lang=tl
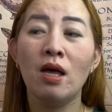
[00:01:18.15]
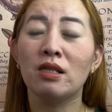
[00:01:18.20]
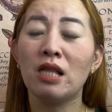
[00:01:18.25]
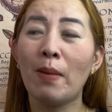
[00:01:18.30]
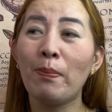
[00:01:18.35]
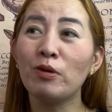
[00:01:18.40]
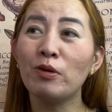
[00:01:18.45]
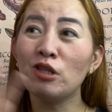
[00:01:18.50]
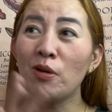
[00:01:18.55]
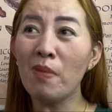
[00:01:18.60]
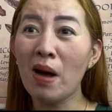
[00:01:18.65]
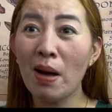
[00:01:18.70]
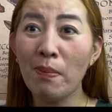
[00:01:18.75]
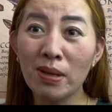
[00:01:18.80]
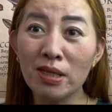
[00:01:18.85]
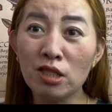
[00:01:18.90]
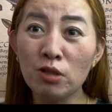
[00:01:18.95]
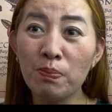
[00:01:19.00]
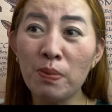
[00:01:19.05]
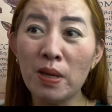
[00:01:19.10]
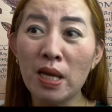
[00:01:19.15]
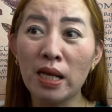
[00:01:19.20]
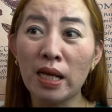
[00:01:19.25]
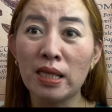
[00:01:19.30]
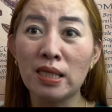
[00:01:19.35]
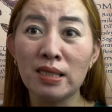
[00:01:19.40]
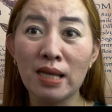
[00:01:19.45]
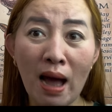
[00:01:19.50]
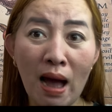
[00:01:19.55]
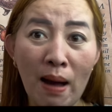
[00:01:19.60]
Tapos sa mga bad
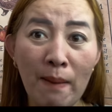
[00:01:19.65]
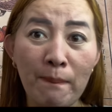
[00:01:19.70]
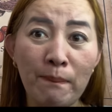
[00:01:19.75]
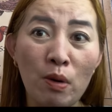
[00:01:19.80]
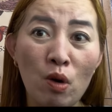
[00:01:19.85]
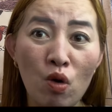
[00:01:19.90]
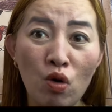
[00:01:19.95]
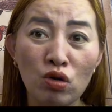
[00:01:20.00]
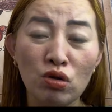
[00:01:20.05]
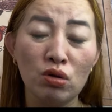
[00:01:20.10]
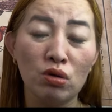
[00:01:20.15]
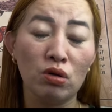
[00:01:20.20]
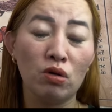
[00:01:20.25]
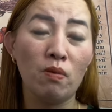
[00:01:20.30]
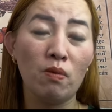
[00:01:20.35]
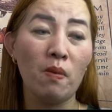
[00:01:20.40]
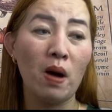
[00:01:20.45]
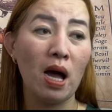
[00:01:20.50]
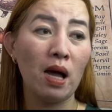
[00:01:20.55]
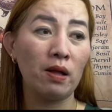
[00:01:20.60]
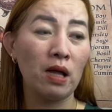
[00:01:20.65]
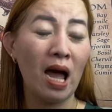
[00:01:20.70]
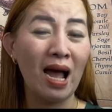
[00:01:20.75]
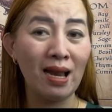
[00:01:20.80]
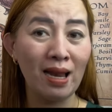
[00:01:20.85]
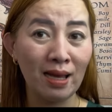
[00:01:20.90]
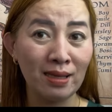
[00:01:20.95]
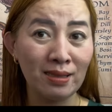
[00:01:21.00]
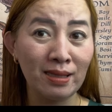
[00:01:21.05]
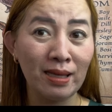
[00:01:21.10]
spirit sa hapon, yung mga
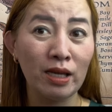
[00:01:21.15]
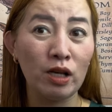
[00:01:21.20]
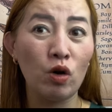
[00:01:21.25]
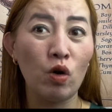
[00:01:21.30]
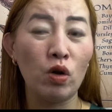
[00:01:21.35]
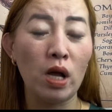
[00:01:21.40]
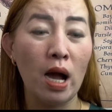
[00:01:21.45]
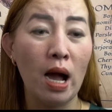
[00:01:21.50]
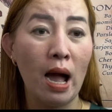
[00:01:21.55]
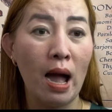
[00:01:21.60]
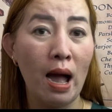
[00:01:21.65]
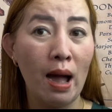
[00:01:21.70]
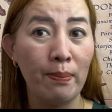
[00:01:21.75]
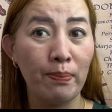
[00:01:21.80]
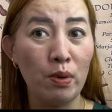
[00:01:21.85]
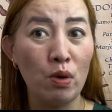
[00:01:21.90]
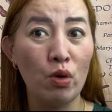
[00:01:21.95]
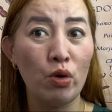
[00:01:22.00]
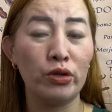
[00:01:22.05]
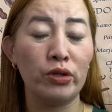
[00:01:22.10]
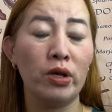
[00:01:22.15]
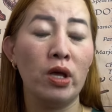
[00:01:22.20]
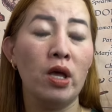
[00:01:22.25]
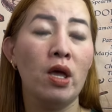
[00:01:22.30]
alas 5 ng hapon,